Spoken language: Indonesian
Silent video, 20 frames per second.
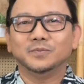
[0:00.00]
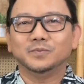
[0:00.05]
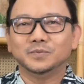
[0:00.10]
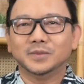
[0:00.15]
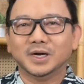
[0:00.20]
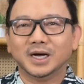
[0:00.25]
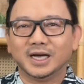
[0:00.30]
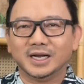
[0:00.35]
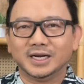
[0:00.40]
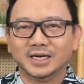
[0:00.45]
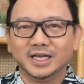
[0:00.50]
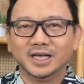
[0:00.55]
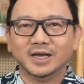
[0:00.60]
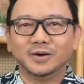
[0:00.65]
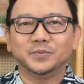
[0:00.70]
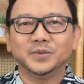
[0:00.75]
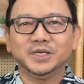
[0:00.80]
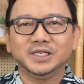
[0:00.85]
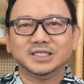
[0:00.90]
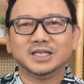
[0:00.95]
maka dia
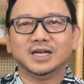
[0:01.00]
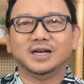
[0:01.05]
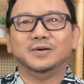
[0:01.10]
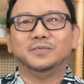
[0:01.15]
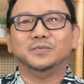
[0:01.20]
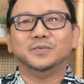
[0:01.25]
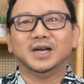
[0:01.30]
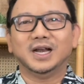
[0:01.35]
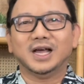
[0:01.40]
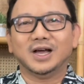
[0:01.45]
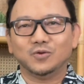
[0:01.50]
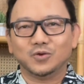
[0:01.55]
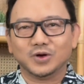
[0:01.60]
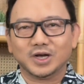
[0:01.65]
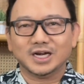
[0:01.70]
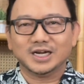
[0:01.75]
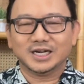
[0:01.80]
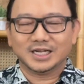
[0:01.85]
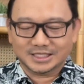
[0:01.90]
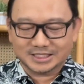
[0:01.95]
bisa
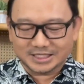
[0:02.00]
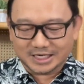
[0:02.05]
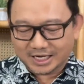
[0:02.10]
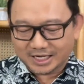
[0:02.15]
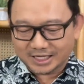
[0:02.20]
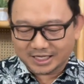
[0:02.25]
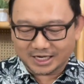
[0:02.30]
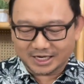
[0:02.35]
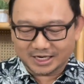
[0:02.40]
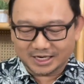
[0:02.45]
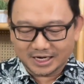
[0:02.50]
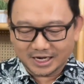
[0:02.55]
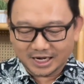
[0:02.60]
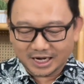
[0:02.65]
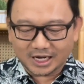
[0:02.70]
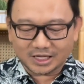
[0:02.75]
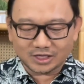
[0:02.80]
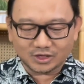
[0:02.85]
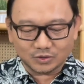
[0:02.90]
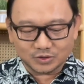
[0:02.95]
melakukan kejahatan
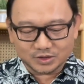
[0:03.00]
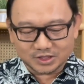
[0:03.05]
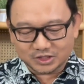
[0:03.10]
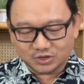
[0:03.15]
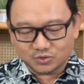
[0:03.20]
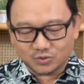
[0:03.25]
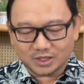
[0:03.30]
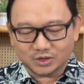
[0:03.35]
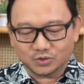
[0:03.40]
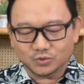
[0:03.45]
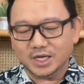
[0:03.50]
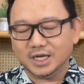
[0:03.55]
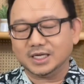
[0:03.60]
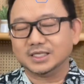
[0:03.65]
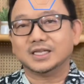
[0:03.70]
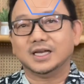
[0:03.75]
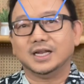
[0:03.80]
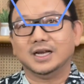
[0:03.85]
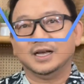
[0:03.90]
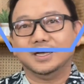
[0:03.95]
atau sesuatu yang
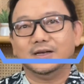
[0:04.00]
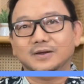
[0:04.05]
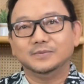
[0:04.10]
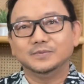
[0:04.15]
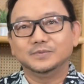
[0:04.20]
salah.